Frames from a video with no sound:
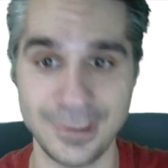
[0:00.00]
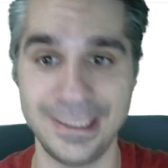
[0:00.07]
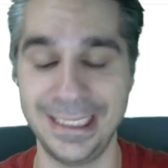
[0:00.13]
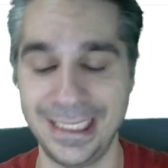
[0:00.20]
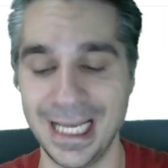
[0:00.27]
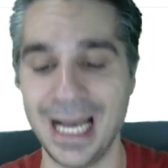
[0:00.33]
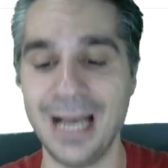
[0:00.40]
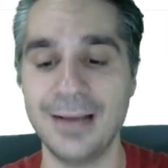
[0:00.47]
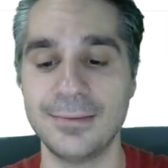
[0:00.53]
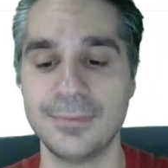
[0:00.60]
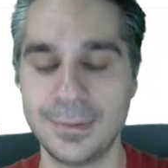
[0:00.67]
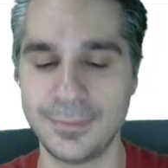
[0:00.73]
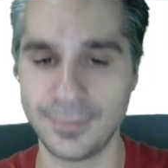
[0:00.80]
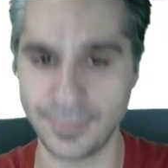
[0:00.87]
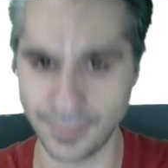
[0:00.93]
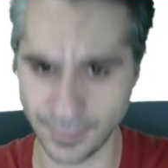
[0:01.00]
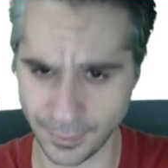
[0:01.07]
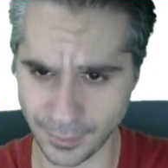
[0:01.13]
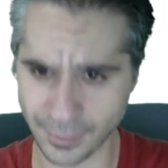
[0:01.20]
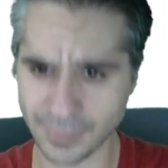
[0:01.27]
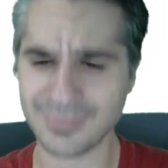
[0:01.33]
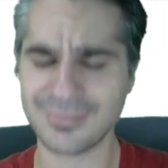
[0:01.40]
Ya
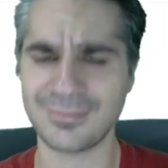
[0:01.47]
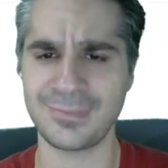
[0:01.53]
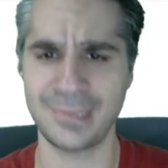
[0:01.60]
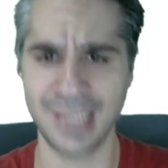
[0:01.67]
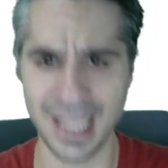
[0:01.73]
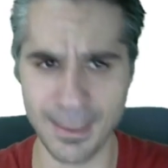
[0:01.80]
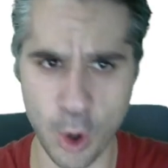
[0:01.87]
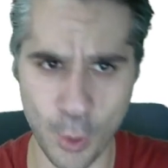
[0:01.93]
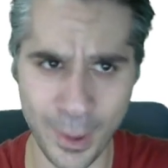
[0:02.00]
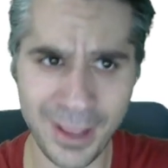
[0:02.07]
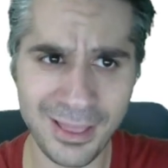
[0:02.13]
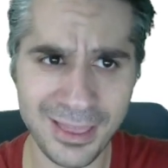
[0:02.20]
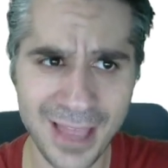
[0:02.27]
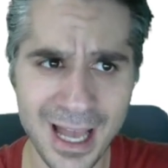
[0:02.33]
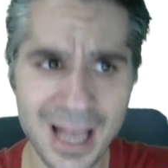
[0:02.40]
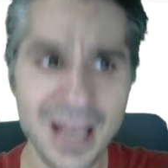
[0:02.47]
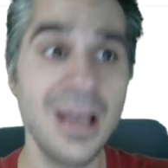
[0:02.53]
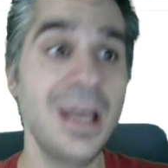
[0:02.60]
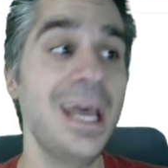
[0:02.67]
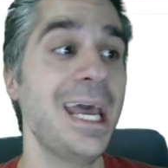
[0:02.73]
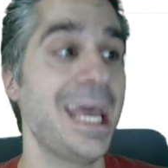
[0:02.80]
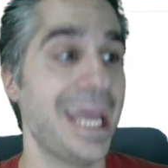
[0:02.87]
tenemos cuenta
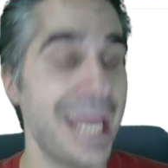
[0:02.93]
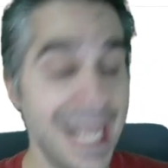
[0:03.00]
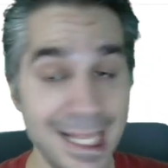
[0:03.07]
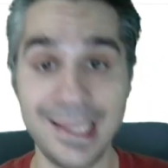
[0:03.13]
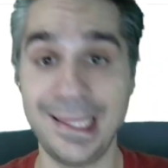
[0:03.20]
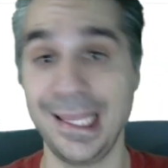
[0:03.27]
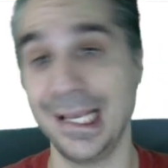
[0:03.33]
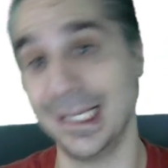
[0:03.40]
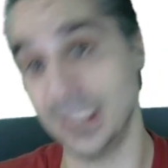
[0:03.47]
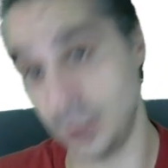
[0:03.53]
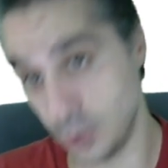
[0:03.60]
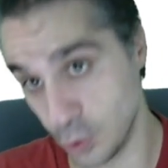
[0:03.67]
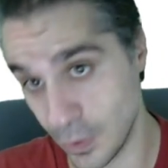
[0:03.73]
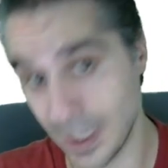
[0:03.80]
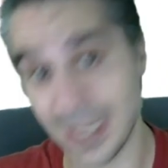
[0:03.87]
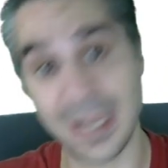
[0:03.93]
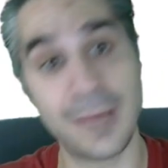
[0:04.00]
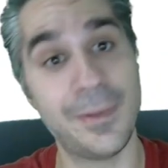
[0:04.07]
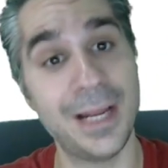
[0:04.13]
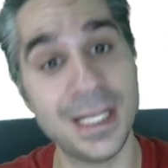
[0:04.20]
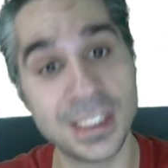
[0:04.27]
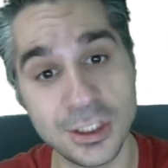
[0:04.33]
en Tianyu
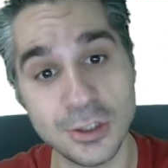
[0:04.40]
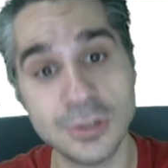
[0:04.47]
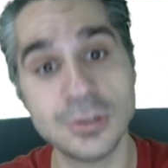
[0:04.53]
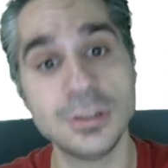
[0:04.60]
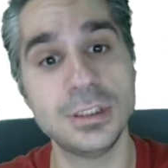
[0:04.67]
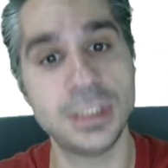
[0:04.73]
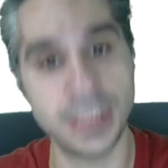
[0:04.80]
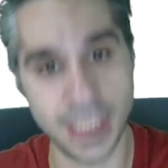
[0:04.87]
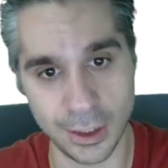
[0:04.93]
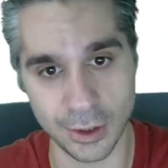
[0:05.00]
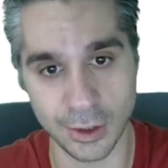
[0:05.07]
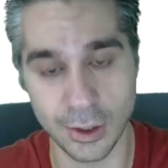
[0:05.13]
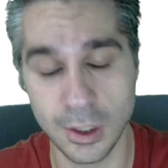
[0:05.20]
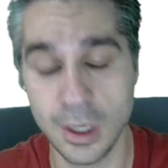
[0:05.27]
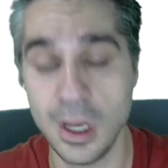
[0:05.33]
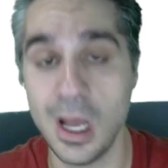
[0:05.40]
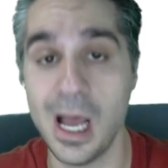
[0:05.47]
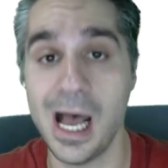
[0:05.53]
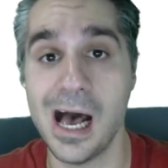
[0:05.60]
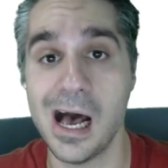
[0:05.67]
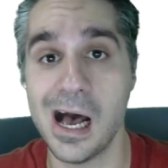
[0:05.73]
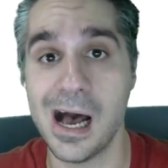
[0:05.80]
Revelation chino.
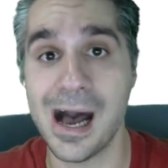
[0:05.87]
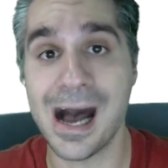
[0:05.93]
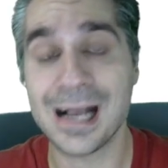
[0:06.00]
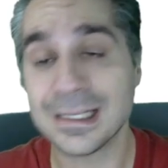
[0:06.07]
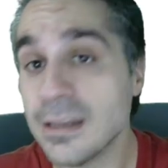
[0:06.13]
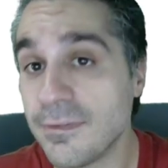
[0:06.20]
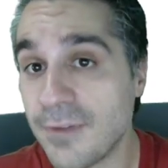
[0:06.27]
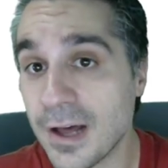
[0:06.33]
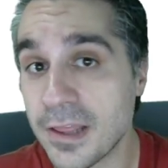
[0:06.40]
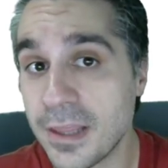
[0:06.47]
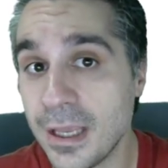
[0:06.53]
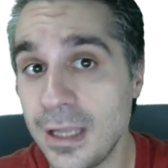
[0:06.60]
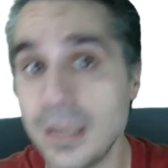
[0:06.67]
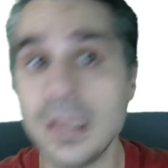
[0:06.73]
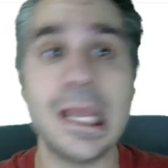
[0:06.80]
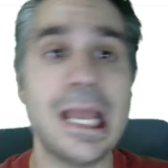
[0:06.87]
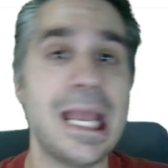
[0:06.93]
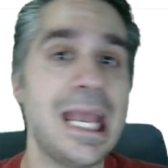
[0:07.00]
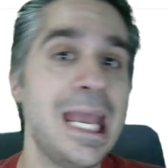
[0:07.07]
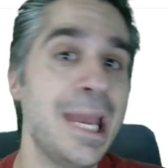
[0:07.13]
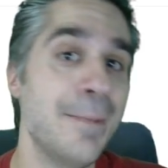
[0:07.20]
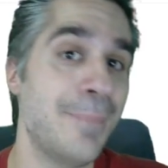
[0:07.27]
Ha sido fácil
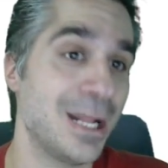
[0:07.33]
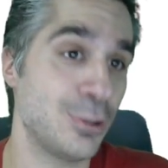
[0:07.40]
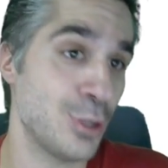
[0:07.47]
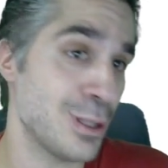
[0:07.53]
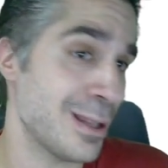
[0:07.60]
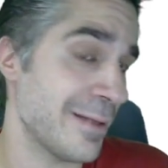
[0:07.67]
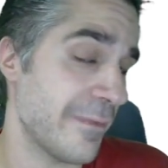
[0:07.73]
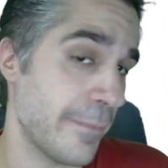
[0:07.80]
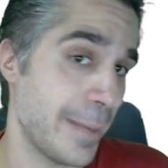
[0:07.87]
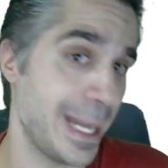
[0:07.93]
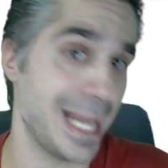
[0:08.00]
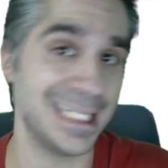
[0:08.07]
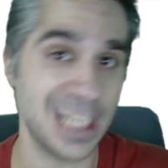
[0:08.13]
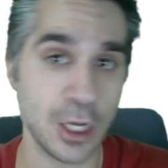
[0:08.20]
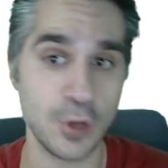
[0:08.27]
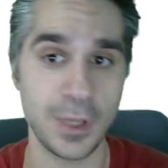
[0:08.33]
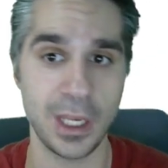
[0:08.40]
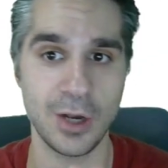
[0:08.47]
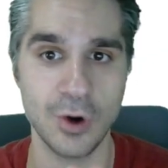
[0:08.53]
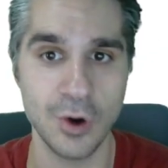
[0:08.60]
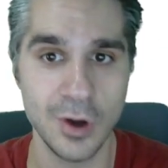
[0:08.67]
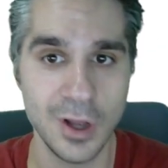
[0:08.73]
y para toda la familia. Ya os
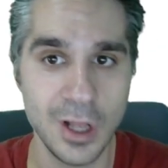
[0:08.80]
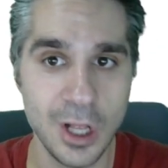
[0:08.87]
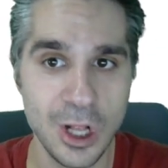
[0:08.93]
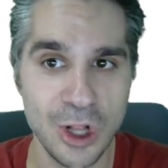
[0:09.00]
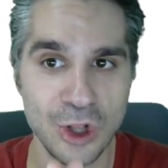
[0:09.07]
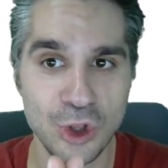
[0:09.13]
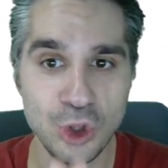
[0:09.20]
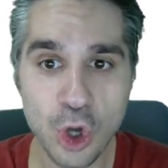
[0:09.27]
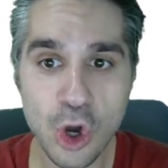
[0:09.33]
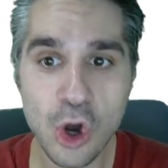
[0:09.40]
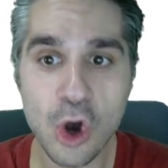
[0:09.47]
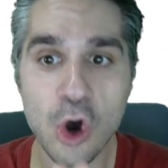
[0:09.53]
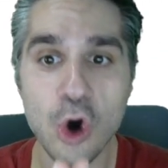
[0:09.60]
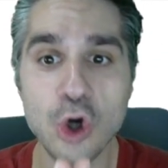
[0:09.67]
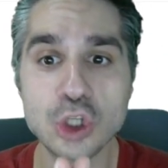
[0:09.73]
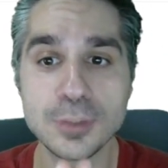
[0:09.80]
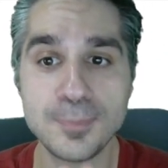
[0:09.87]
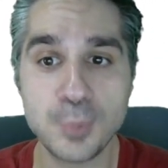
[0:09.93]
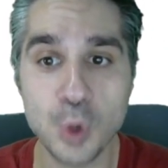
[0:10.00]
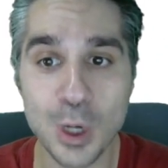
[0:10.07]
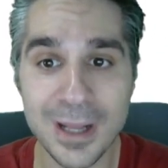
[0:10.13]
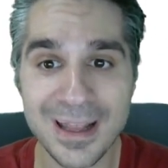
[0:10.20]
digo, no os
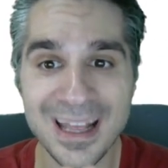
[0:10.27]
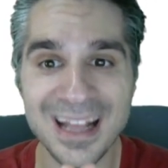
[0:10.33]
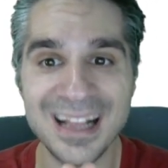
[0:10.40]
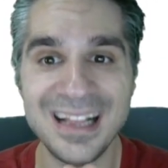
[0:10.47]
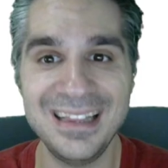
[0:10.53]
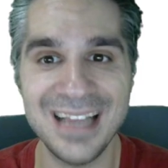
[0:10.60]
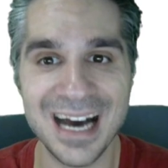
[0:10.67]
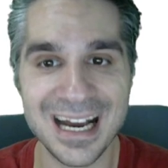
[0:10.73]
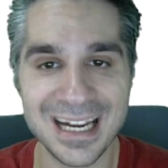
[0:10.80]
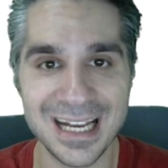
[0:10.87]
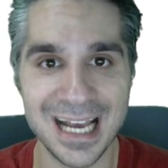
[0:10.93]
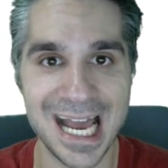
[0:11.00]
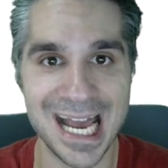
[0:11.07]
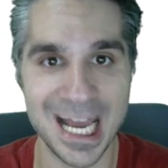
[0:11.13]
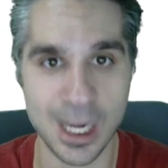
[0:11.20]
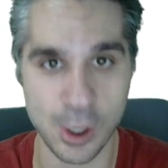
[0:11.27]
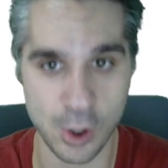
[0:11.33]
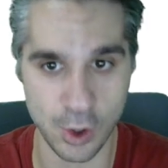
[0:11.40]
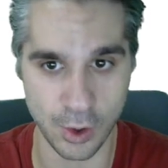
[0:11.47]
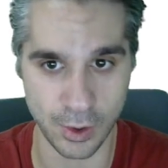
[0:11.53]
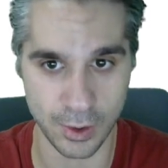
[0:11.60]
puede dar error.